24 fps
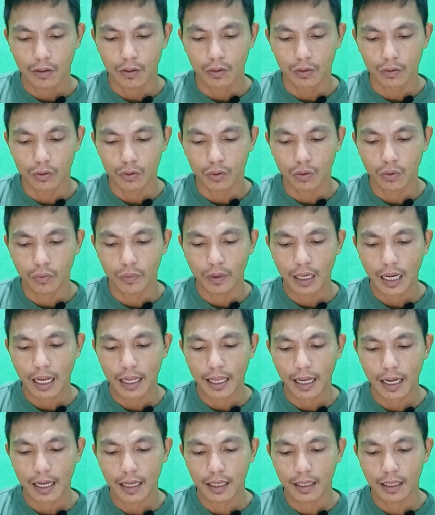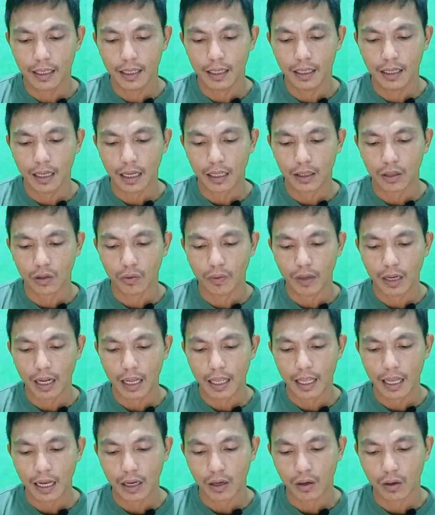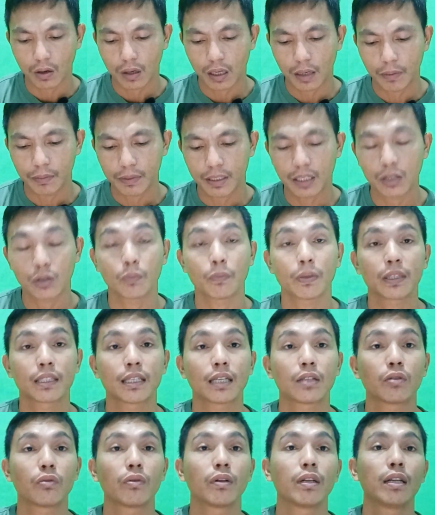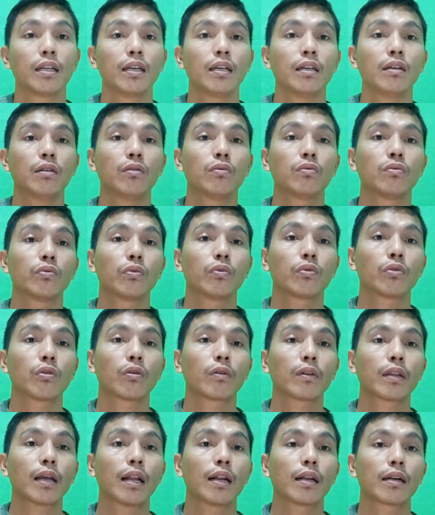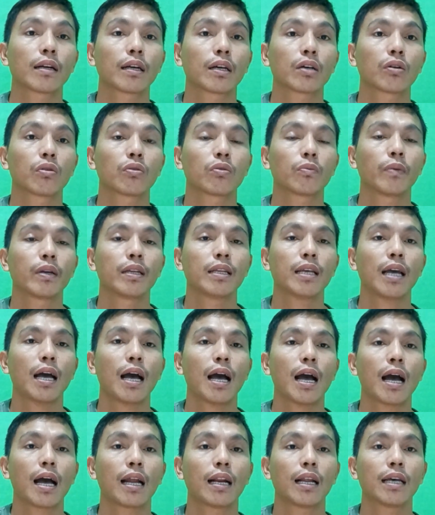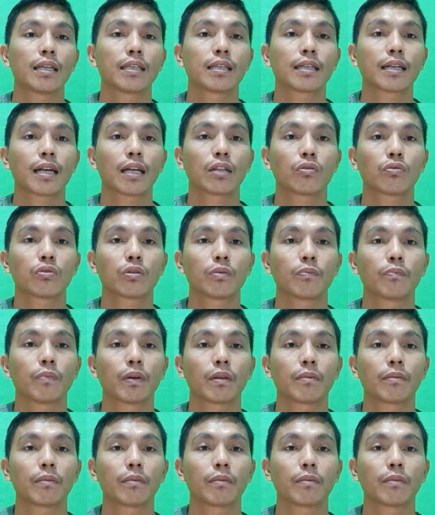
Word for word: Untuk wilayah ini atau wilayah Korem 141 ini untuk total rekrutmennya ada 114